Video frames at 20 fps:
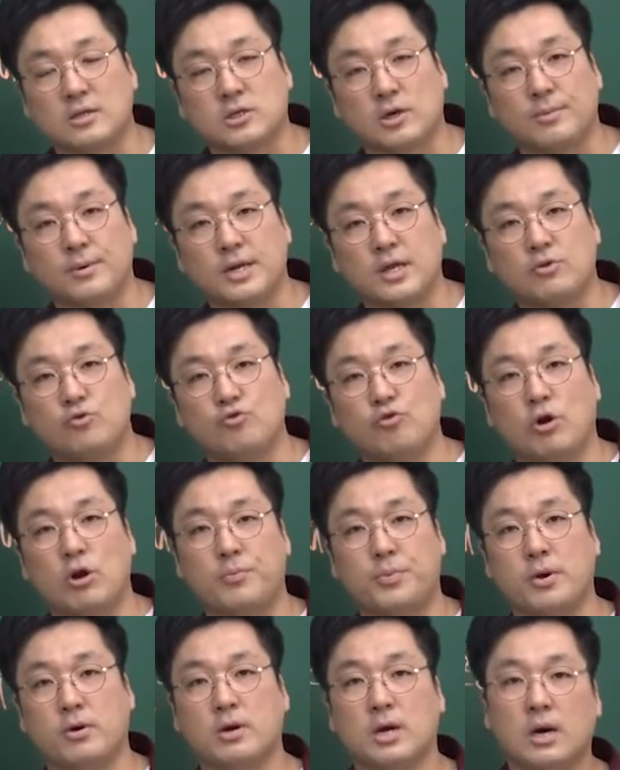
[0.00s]
저번에
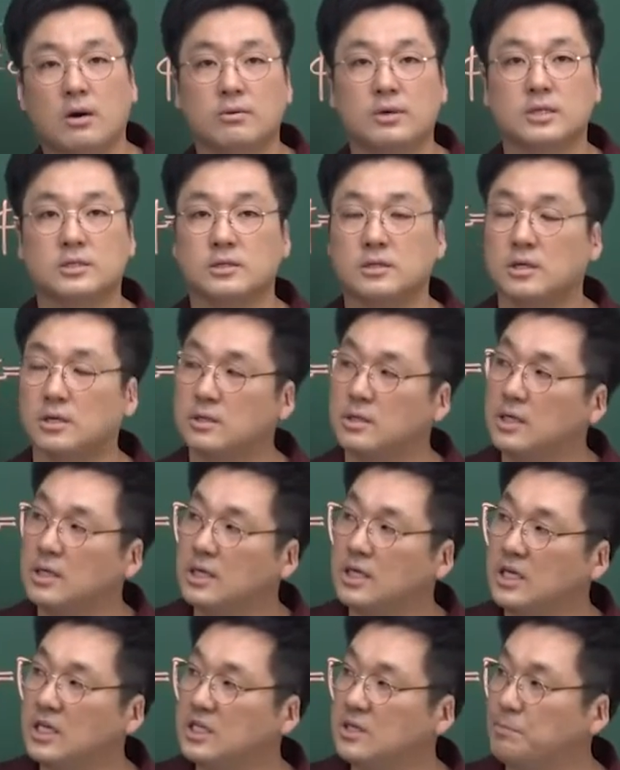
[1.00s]
6월 평가원에서는
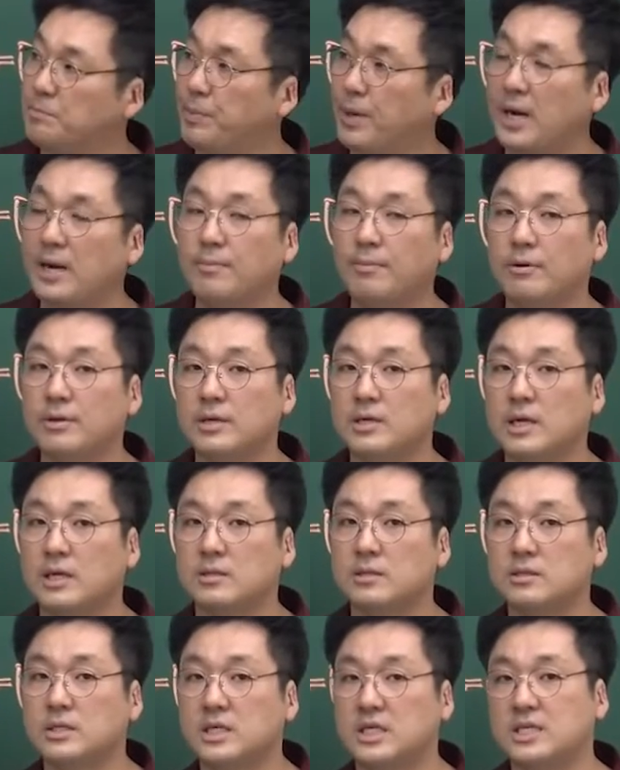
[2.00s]

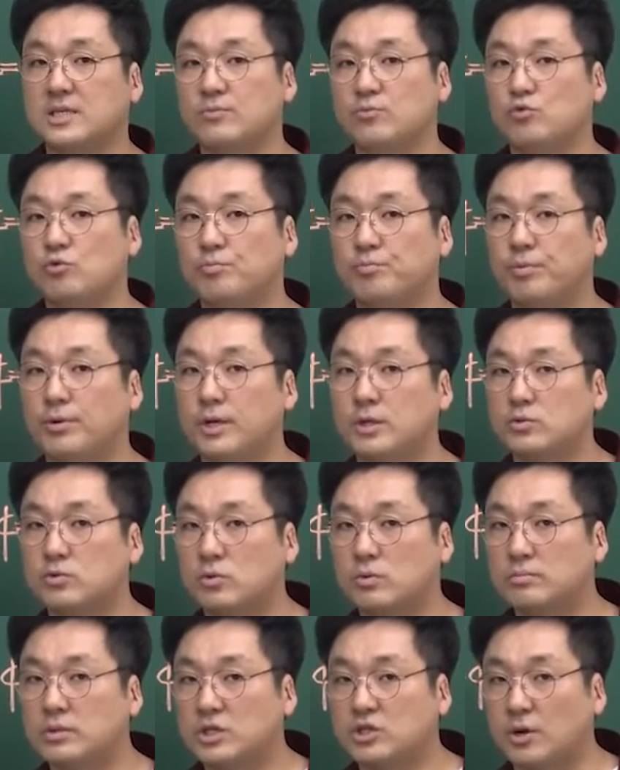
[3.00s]
28번이라든지 26번에
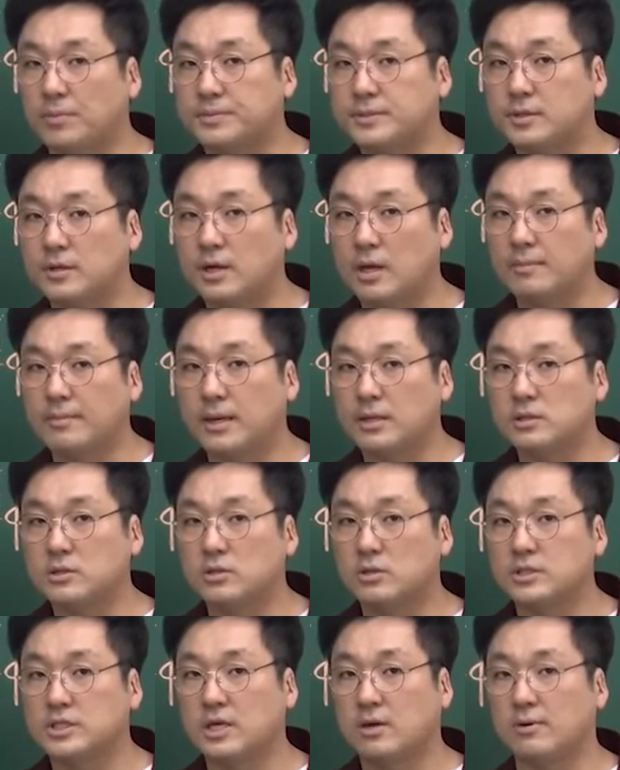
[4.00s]
조금 이제 접선의
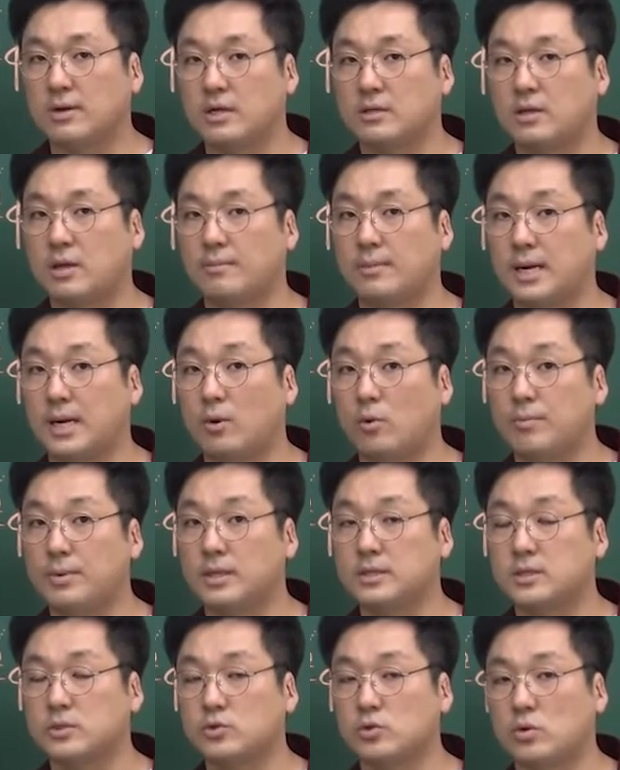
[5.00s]
방정식에 관한 테마가
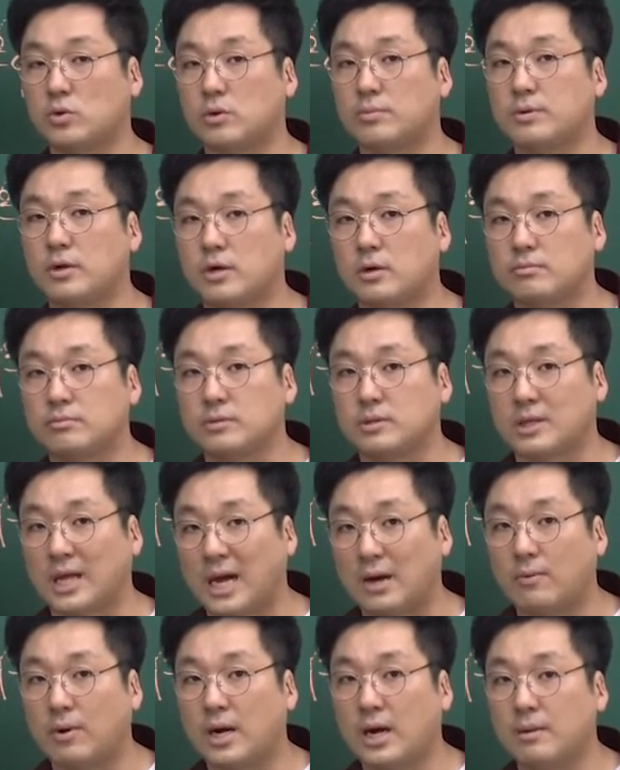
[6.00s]
오면서 조금 여러분들이
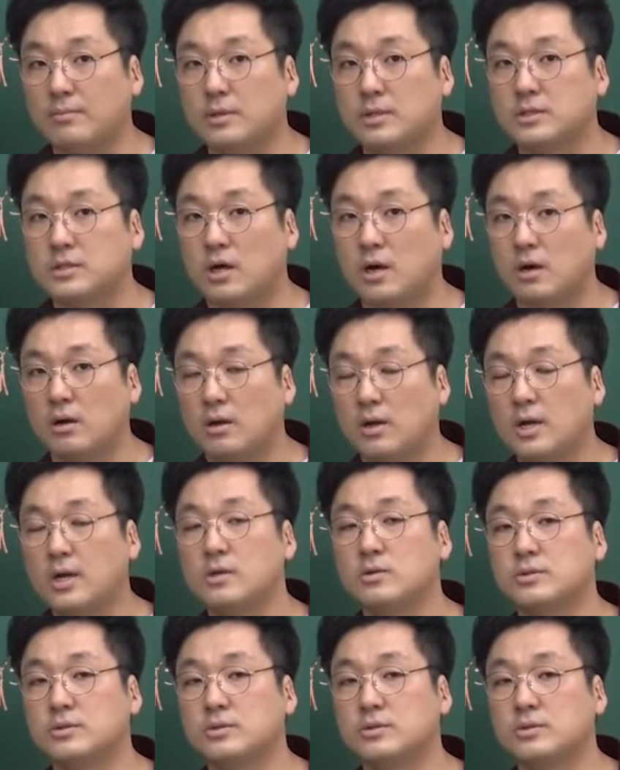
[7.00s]
당황하면서